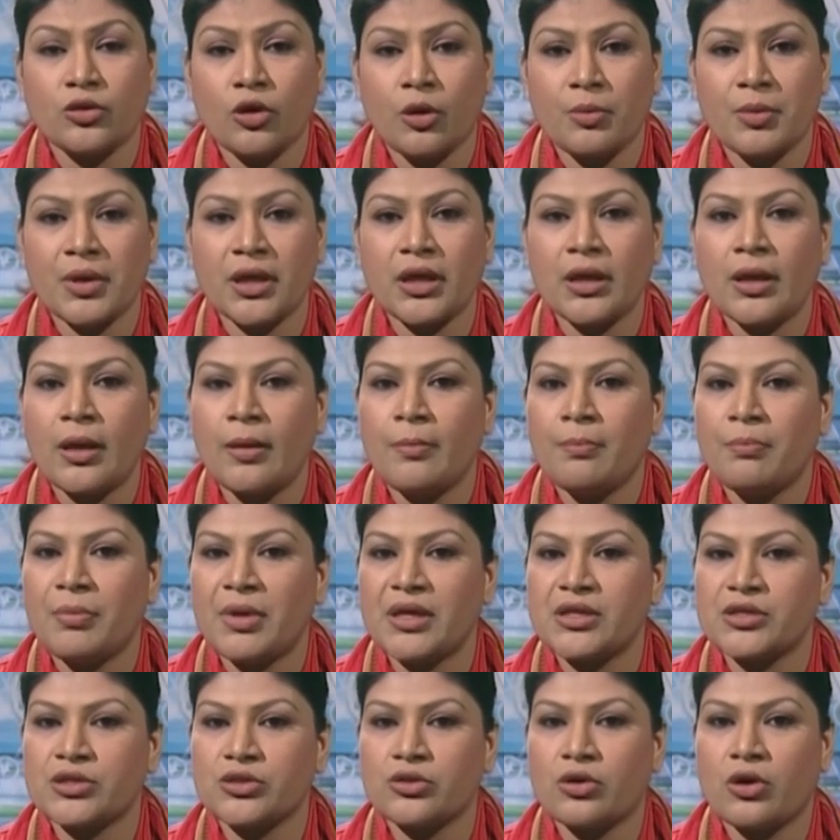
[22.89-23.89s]
তবে
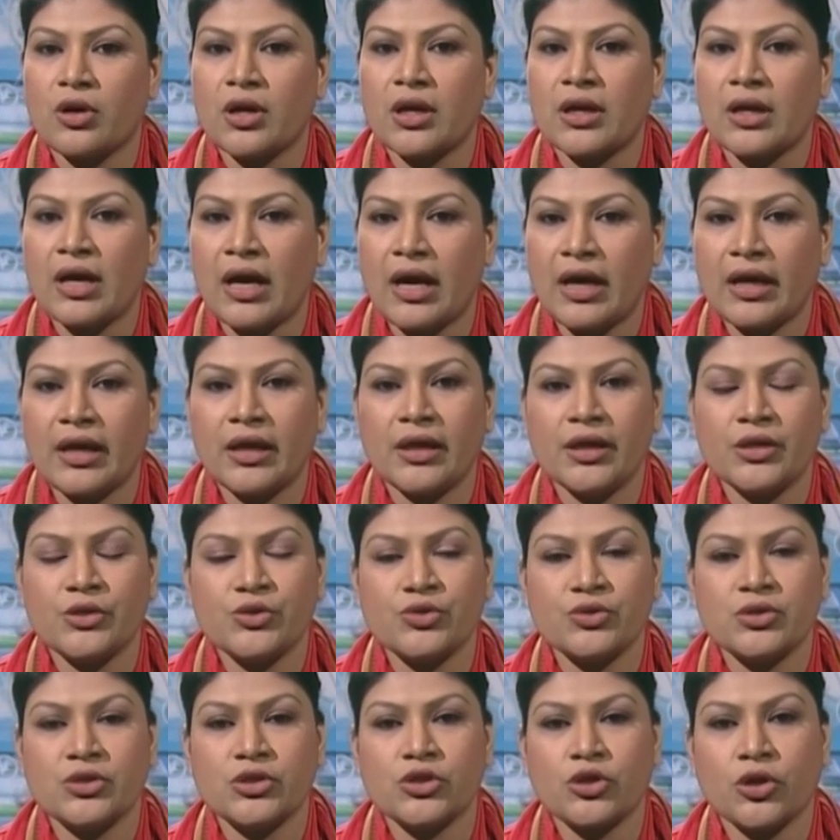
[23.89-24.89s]
পেস্ট করার আগেই
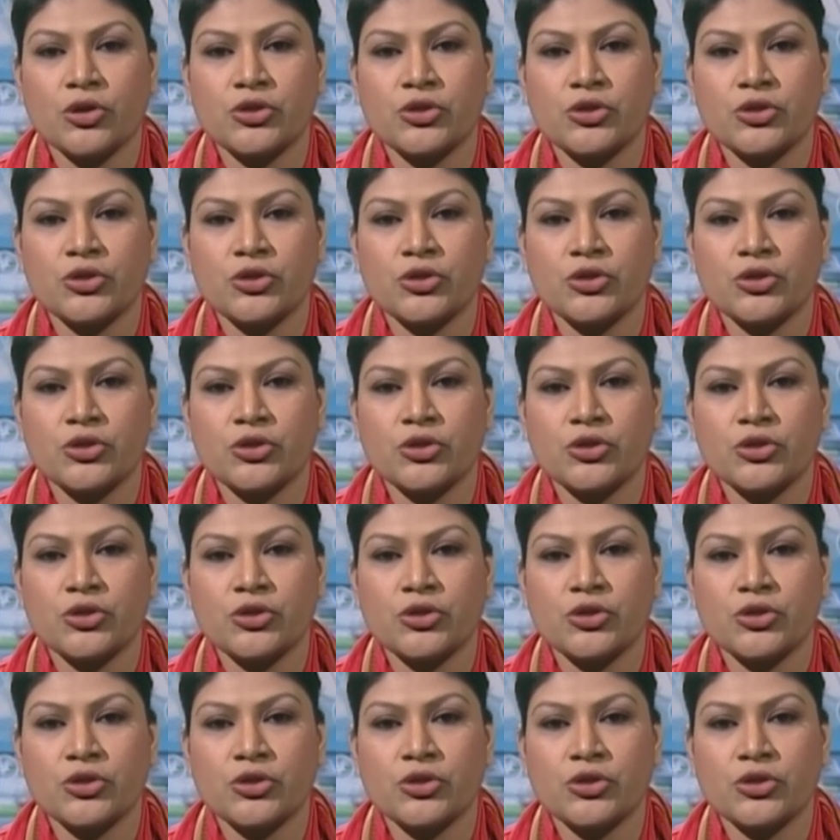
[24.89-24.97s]
যদি